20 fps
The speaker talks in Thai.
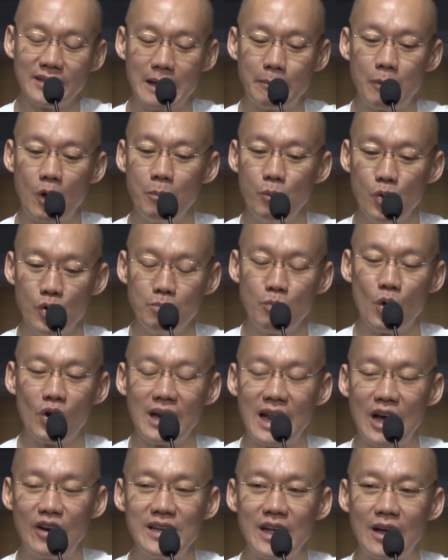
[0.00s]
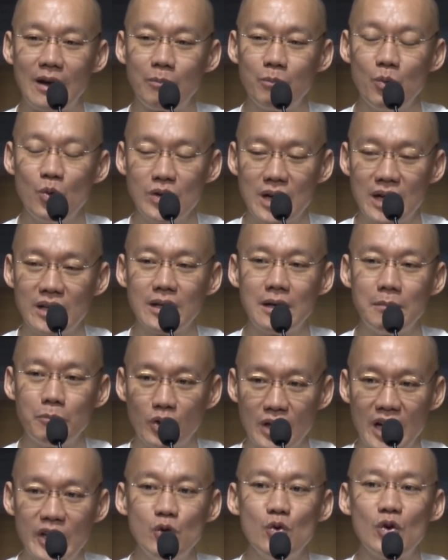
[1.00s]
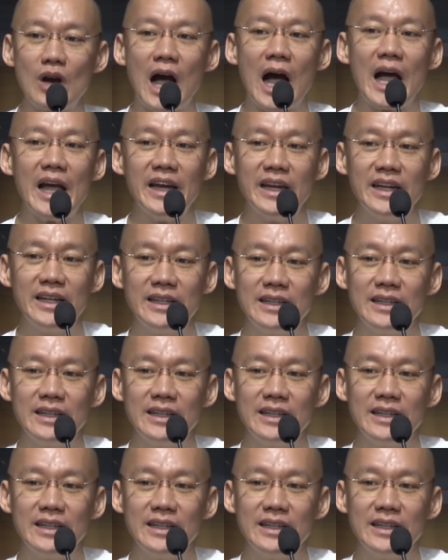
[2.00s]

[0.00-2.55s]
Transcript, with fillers: แต่พอบุญหมดแล้วเนี่ยผู้นั้นก็หมดอายุไข